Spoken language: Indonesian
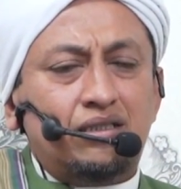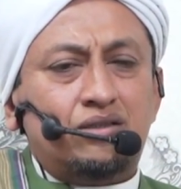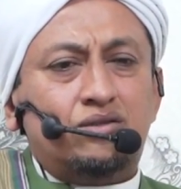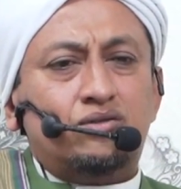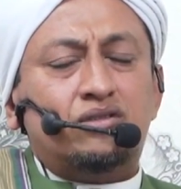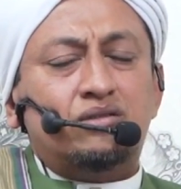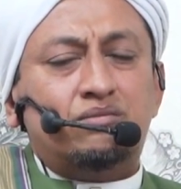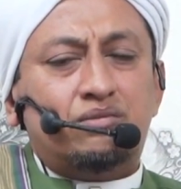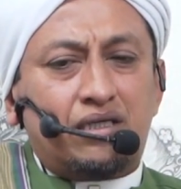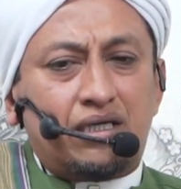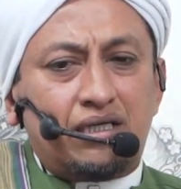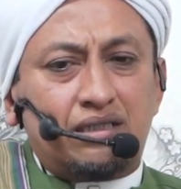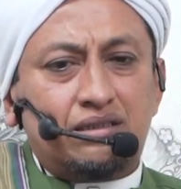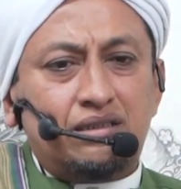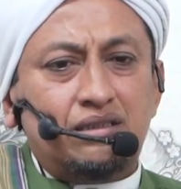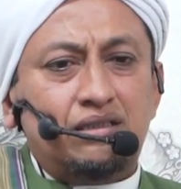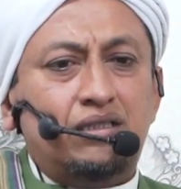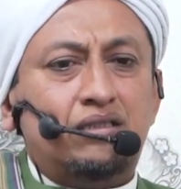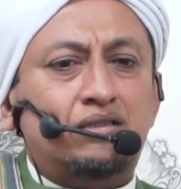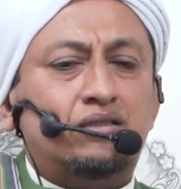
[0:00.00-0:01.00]
itu di
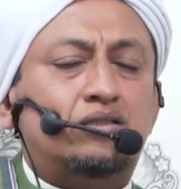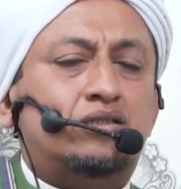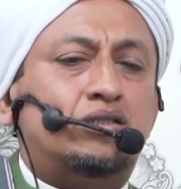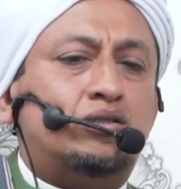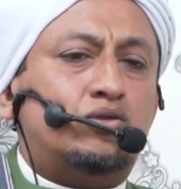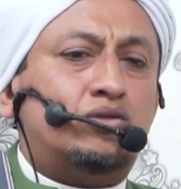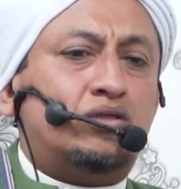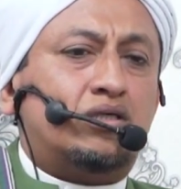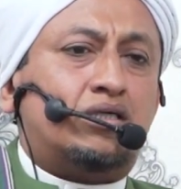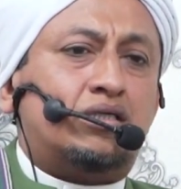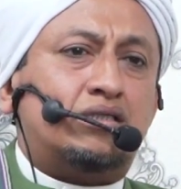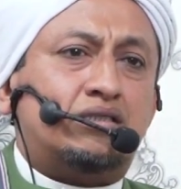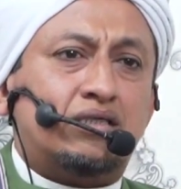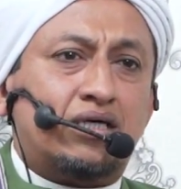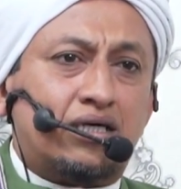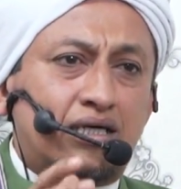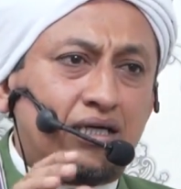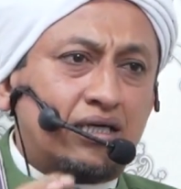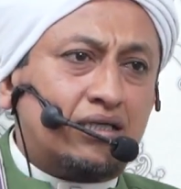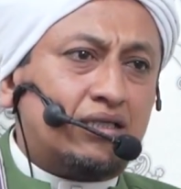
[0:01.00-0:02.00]
Bekasi dan di situ dekat
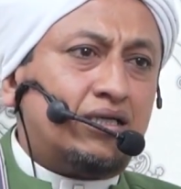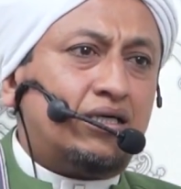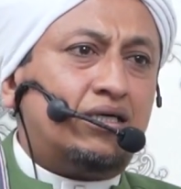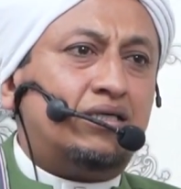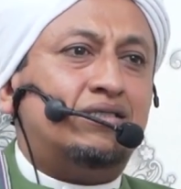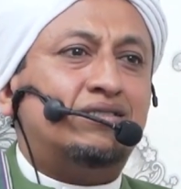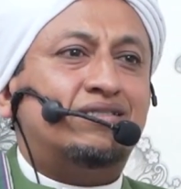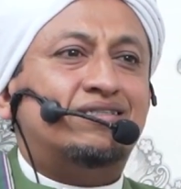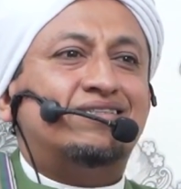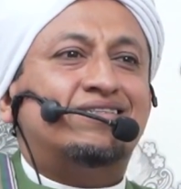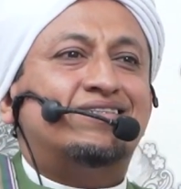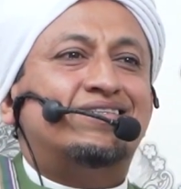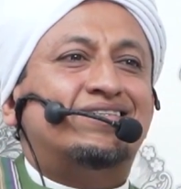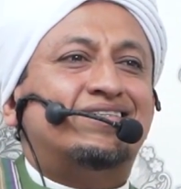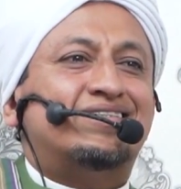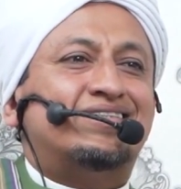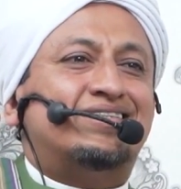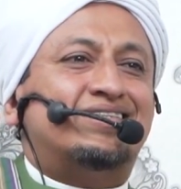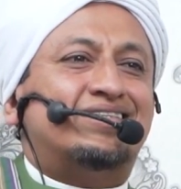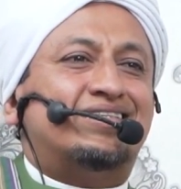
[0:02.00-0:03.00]
Jakarta
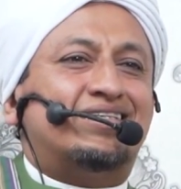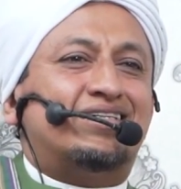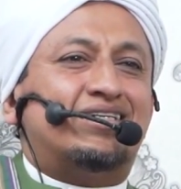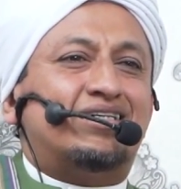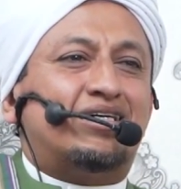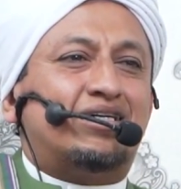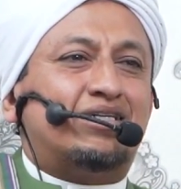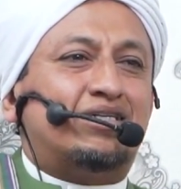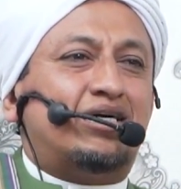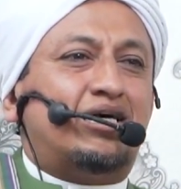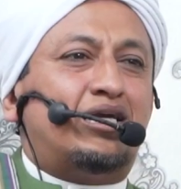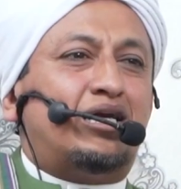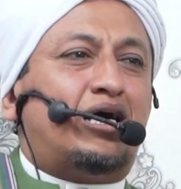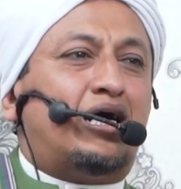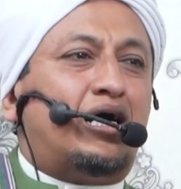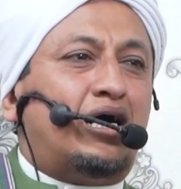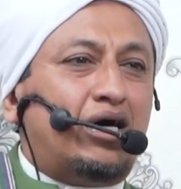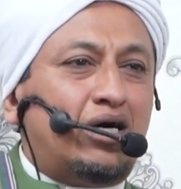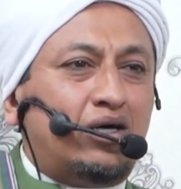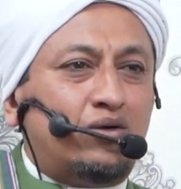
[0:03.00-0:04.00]
uh, ada
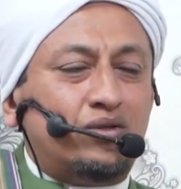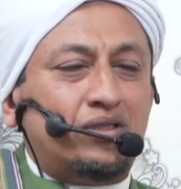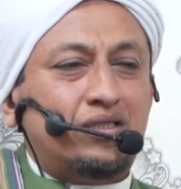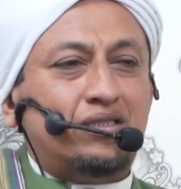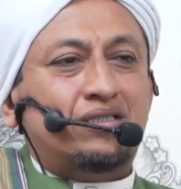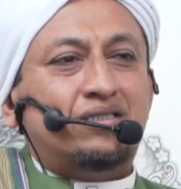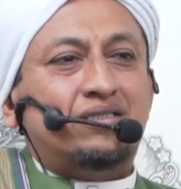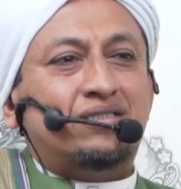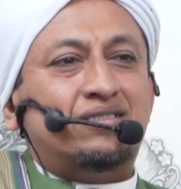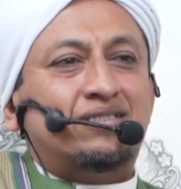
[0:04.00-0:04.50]
Al-Hawi,